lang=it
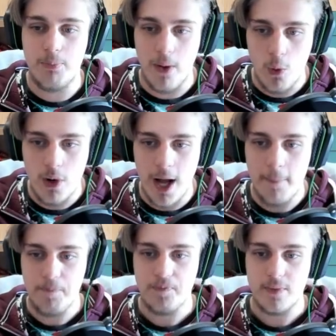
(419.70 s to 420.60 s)

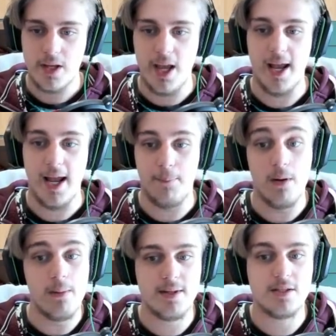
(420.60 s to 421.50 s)
paura che, e
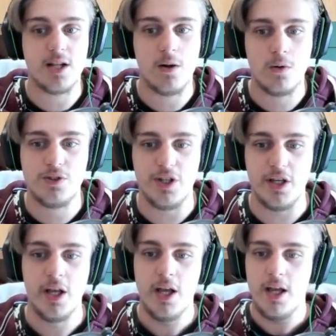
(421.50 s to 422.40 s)
probabilmente sarà
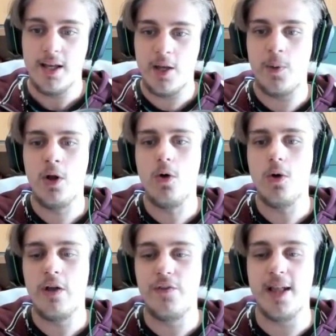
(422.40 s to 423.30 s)
così, che quel Goku
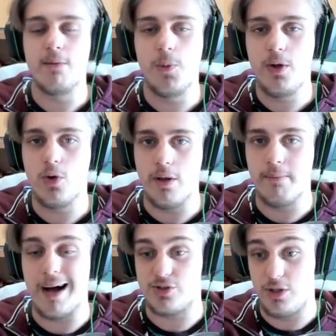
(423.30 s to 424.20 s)
che vediamo piccolo in
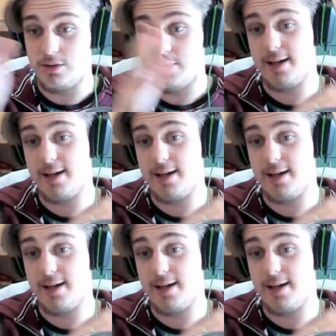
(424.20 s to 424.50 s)
basso, il